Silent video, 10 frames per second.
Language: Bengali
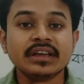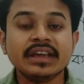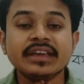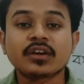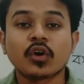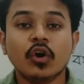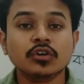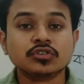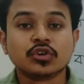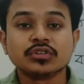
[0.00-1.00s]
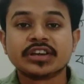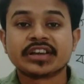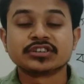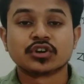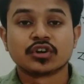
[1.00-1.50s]
এই কণ্ঠ
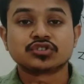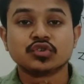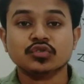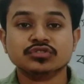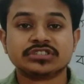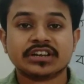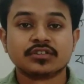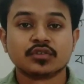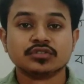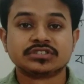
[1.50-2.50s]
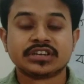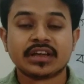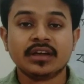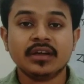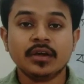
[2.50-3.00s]
থেকে সরাসরি উচ্চারিত হচ্ছে
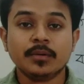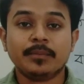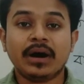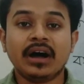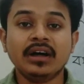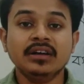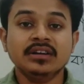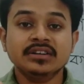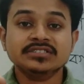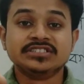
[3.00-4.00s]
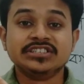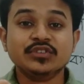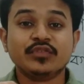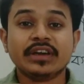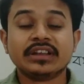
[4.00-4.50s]
বা
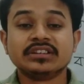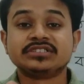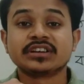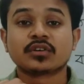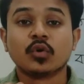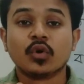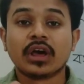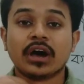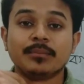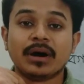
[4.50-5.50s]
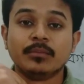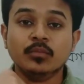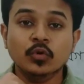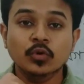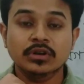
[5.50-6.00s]
জিভের যে গোড়া বা
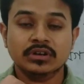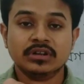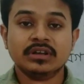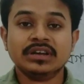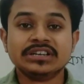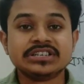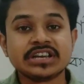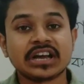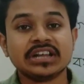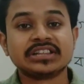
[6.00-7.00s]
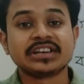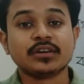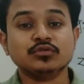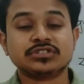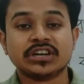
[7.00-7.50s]
মূল সেখান থেকে
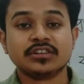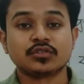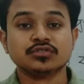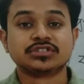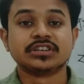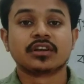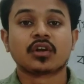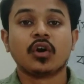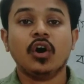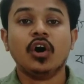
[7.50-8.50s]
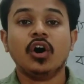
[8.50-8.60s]
উচ্চারিত হচ্ছে ক